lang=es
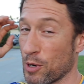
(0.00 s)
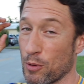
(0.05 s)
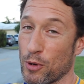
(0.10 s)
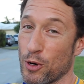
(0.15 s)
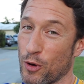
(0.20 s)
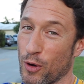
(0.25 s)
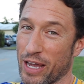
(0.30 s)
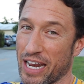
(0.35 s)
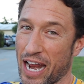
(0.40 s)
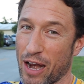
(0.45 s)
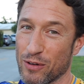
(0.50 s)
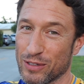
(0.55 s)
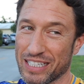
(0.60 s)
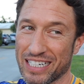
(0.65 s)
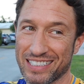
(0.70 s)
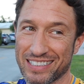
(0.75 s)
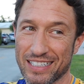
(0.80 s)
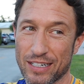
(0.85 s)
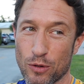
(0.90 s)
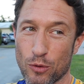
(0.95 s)
Pero bueno, eran
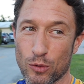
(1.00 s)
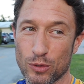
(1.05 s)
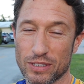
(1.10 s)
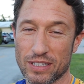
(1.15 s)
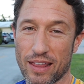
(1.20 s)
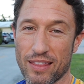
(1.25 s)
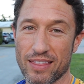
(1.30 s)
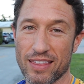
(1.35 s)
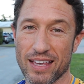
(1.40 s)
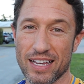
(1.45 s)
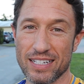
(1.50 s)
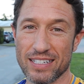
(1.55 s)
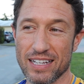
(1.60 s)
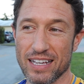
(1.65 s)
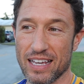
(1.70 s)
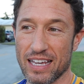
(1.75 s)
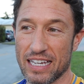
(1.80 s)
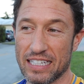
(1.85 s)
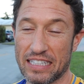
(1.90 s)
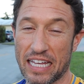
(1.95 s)
otras circunstancias
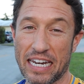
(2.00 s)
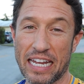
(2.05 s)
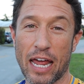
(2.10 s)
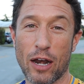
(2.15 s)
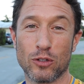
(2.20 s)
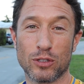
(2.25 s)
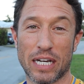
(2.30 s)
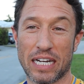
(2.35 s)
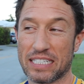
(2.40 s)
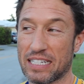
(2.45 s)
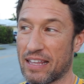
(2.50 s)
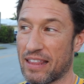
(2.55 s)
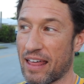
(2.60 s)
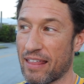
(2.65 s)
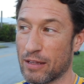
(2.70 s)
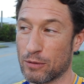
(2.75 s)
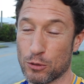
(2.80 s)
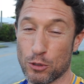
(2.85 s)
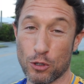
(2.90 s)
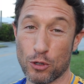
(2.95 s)
y tenían otras
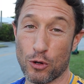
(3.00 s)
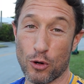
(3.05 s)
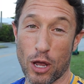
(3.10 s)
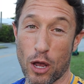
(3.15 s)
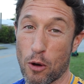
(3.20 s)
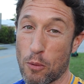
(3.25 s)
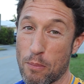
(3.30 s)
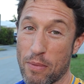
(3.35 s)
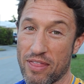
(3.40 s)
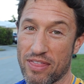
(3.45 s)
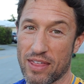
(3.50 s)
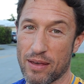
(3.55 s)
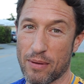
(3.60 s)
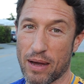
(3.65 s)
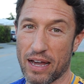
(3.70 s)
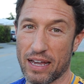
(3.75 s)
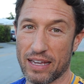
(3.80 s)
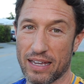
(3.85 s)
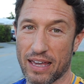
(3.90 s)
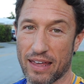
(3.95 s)
edades. Yo creo que con
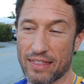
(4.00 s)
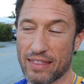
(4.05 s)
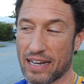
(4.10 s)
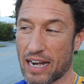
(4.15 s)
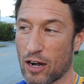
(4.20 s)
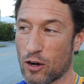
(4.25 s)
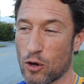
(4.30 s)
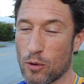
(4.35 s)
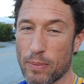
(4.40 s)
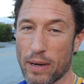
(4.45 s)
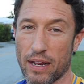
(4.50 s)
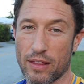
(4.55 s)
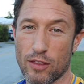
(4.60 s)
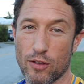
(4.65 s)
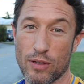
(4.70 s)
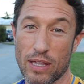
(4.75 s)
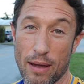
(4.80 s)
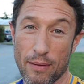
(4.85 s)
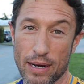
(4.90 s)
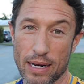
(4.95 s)
Benzema hay que hacer algo
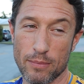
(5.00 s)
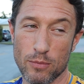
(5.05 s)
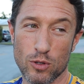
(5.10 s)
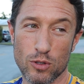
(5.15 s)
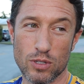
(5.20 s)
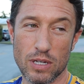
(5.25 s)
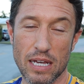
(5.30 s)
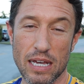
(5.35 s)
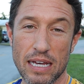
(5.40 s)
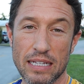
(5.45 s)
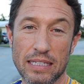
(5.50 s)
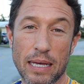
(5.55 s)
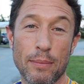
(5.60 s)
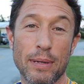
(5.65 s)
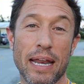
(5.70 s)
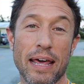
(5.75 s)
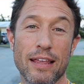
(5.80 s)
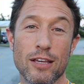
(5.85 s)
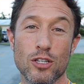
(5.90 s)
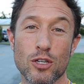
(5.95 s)
parecido. Ya veremos.
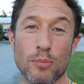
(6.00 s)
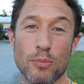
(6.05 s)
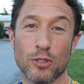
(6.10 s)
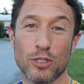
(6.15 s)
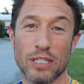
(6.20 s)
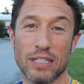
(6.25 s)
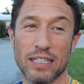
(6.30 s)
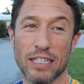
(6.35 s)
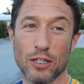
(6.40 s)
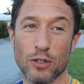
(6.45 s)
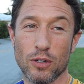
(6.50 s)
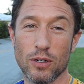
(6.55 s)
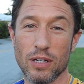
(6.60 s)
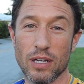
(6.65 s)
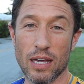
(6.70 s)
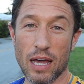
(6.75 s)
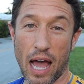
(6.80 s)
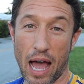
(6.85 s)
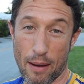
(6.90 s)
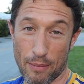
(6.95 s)
También ha dicho Pochettino,
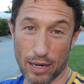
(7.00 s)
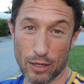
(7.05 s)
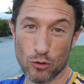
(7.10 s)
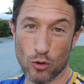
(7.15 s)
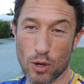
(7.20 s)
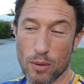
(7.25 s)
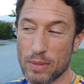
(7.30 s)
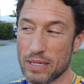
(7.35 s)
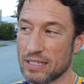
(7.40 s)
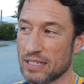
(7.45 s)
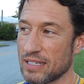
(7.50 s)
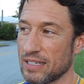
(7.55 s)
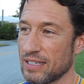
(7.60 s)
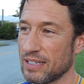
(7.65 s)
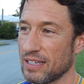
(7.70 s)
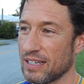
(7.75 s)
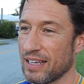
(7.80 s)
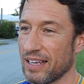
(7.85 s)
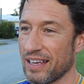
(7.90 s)
hablando de Messi,